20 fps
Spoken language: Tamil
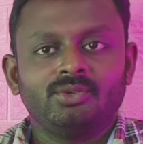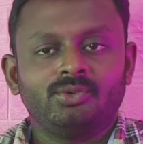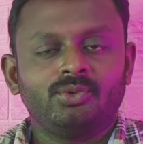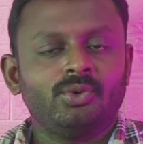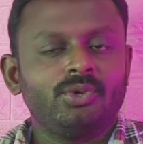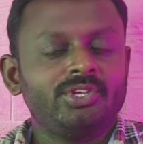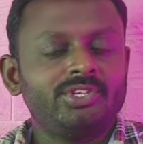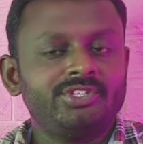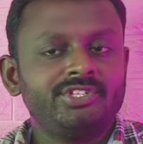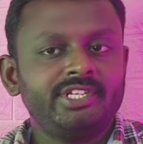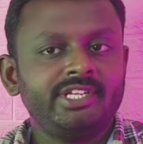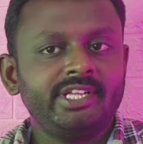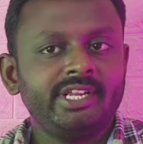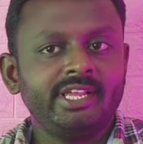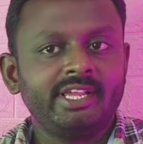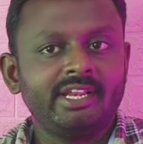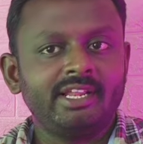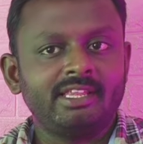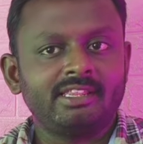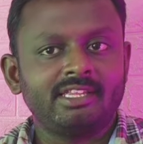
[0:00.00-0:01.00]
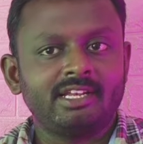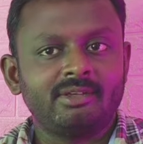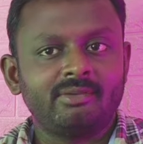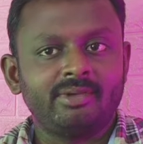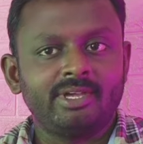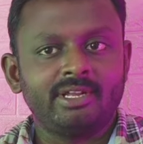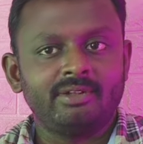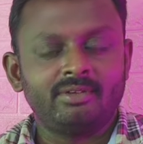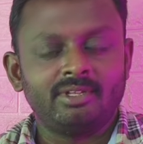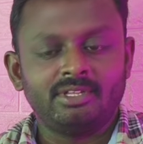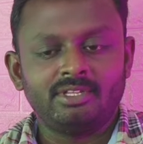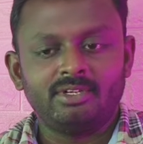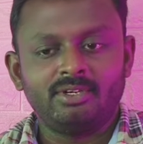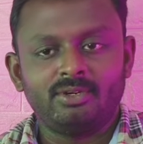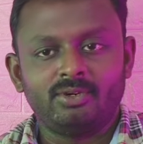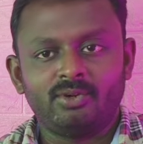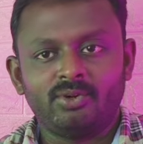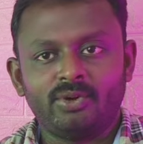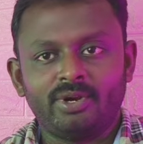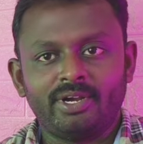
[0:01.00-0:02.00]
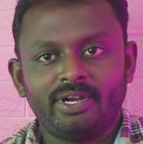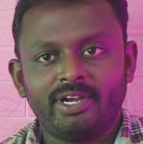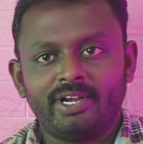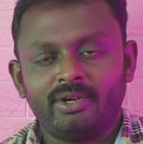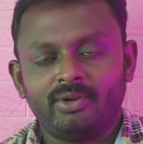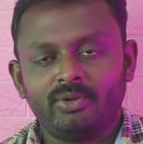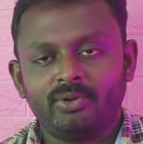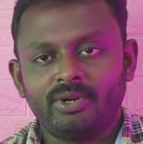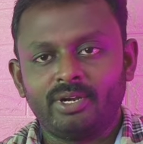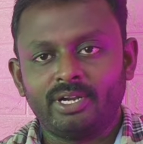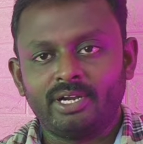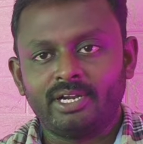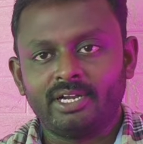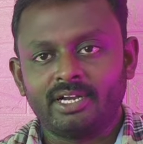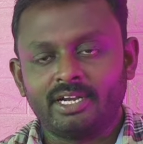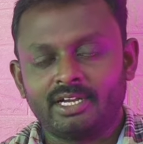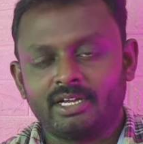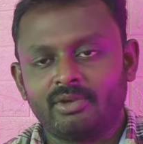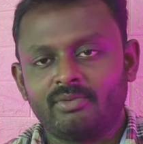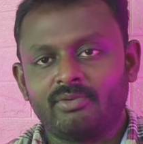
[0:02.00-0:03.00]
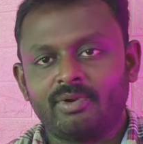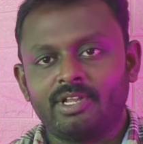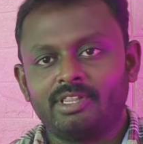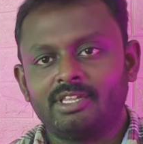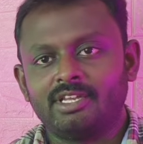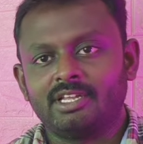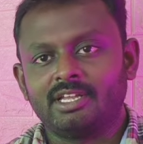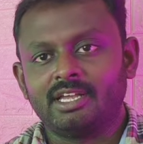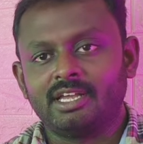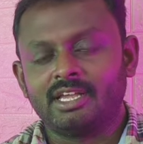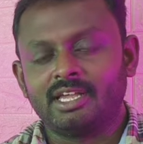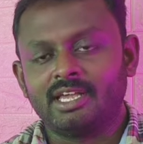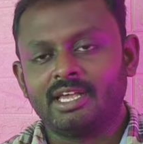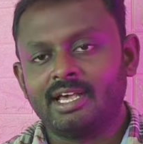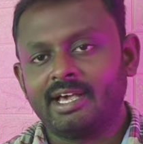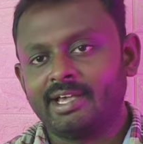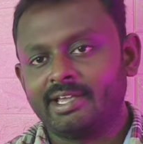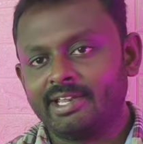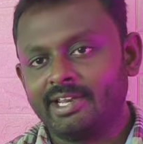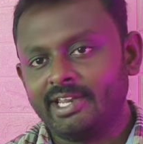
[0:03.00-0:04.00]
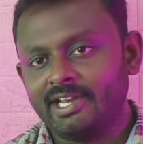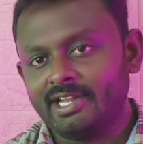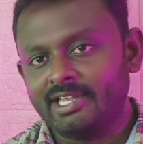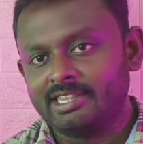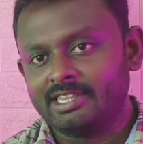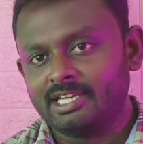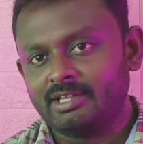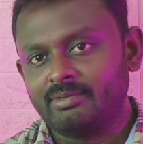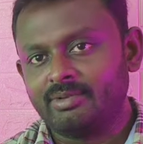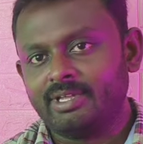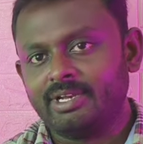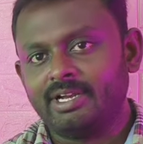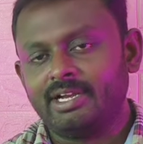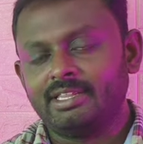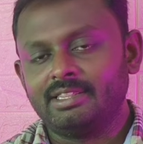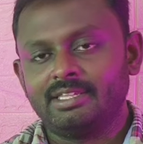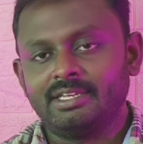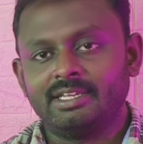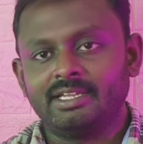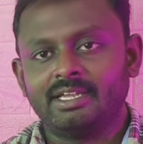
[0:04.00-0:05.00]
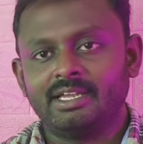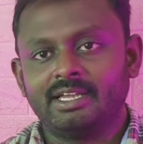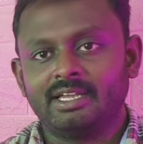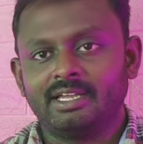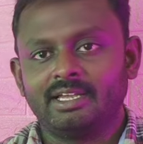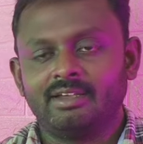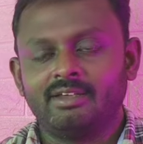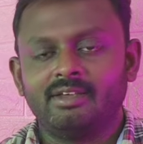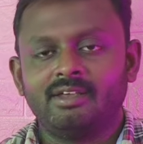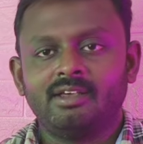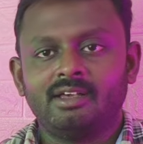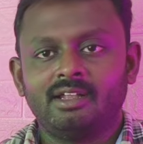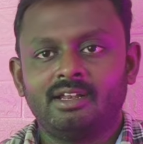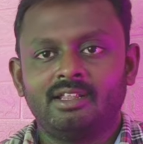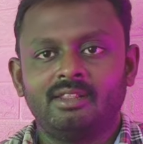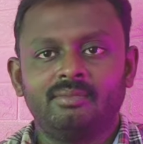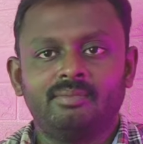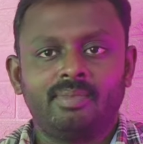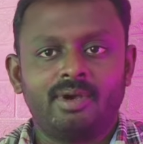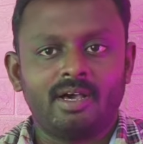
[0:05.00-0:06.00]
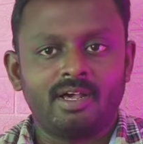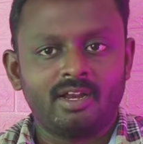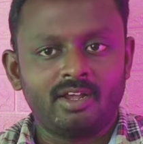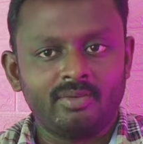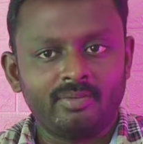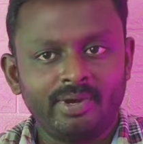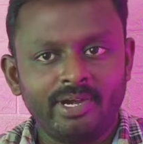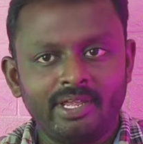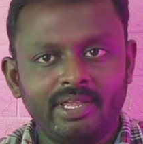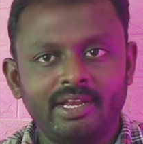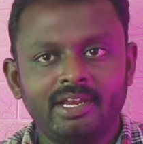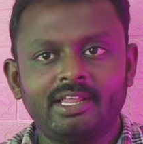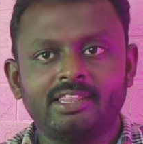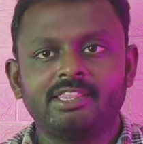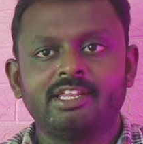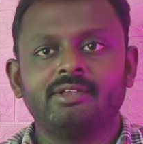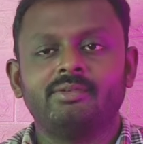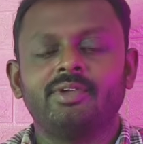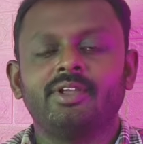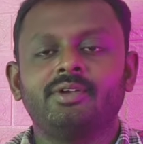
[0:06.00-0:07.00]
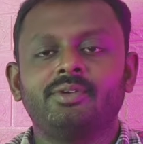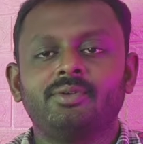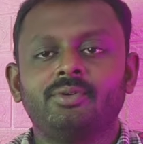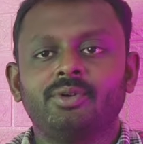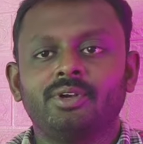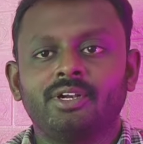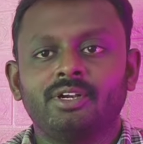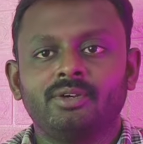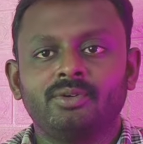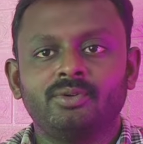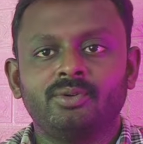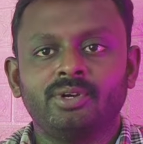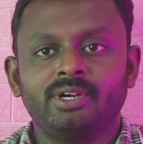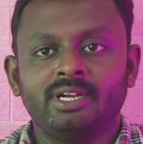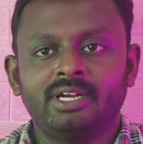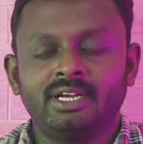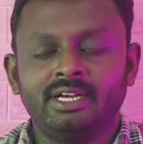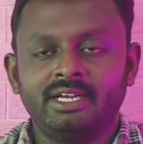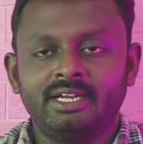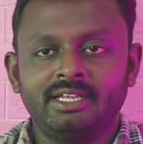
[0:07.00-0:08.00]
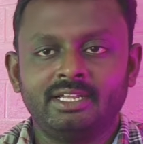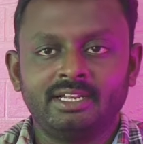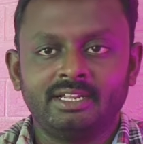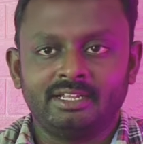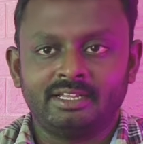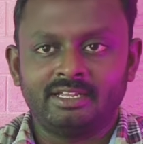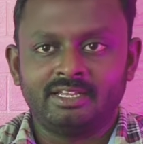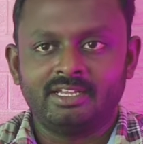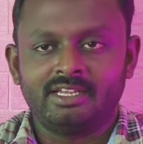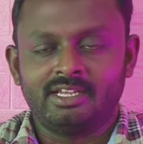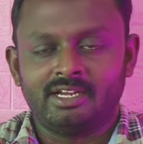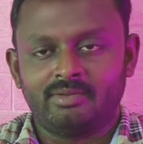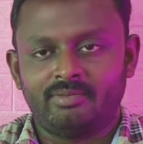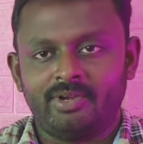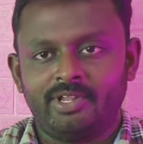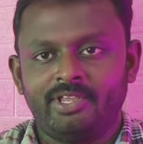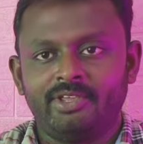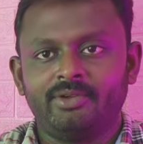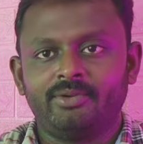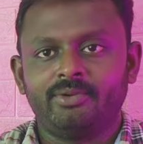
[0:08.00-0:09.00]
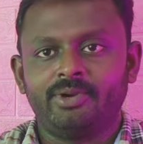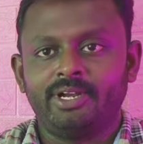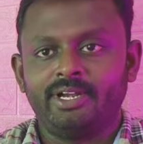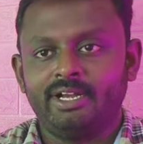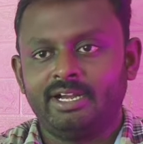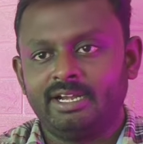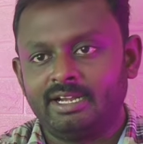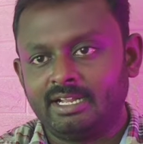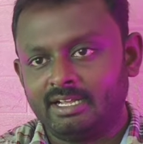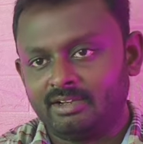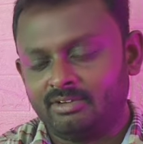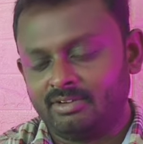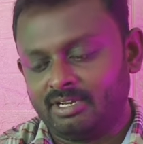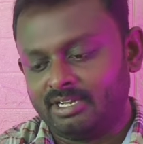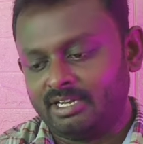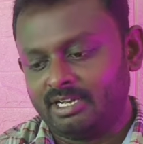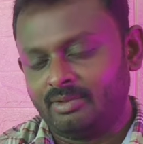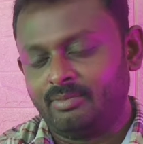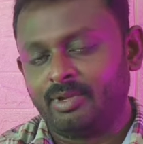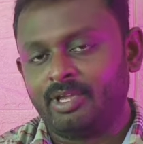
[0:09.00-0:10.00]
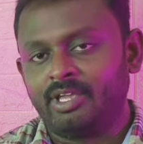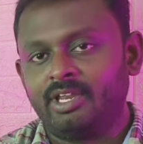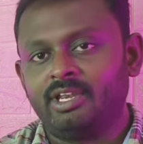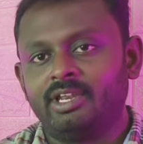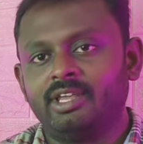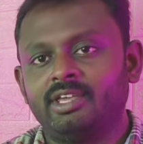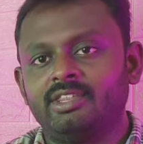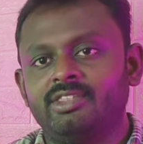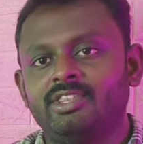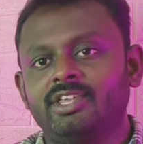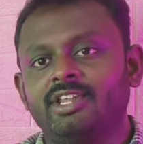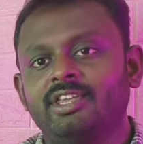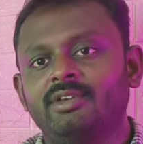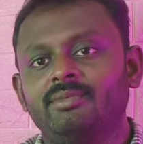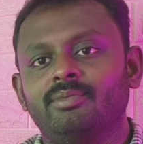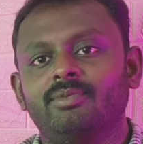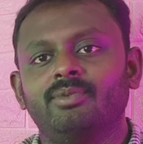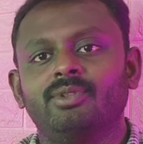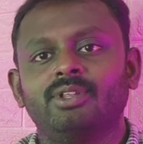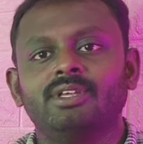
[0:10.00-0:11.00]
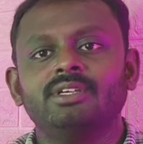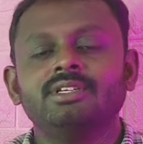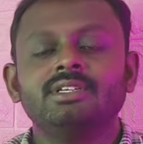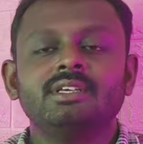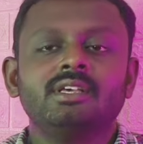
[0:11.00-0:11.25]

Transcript: ஸோ இன்ஜினியரிங்கில் எத்தனை பேர் வந்து டூ ஹண்ட்ரட் டூ ஹண்ட்ரட் கட் ஆஃப் எடுத்திருக்காங்க அக்ரியில் எத்தனை பேர் எடுத்திருக்காங்க அல்லது பாராமெடிக்கலில் எத்தனை பேர் டூ ஹண்ட்ரட் டூ ஹண்ட்ரட் எடுக்கிறாங்க அப்படிங்கக்கூடிய டேட்டாவெல்லாம் நமக்கு இன்றைக்கி தெரிய போகுது